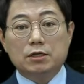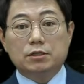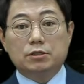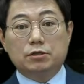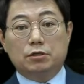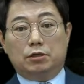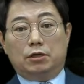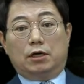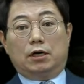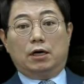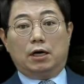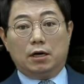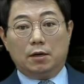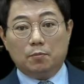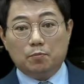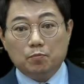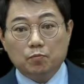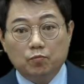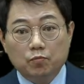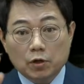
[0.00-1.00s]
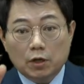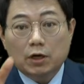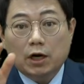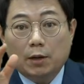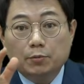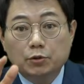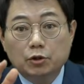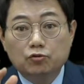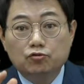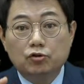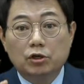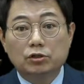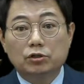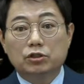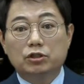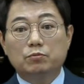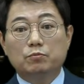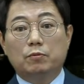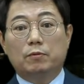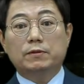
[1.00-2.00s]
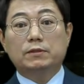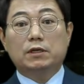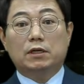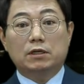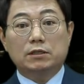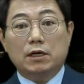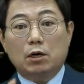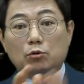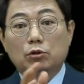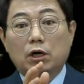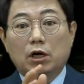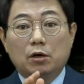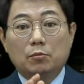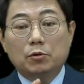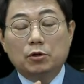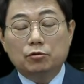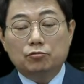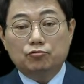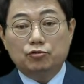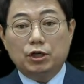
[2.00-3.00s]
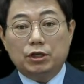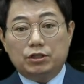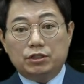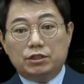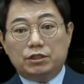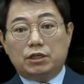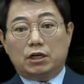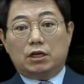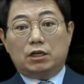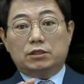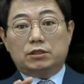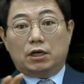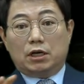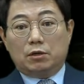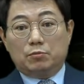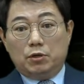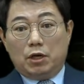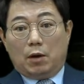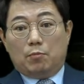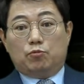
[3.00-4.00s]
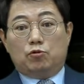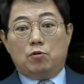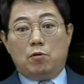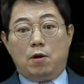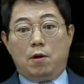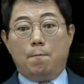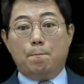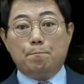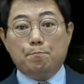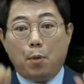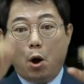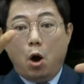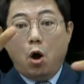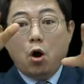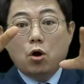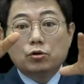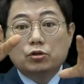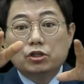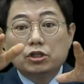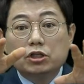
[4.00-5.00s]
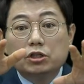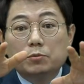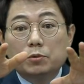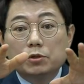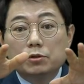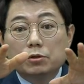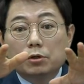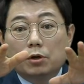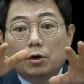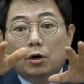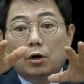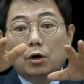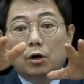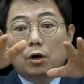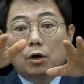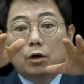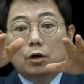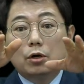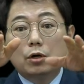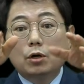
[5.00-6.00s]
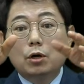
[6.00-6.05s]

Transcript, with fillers: 그러다가 갑자기 중앙선 침범한 차랑 사고 당하면 뒤에 든 사람이 앞으로 뻥 튕기면서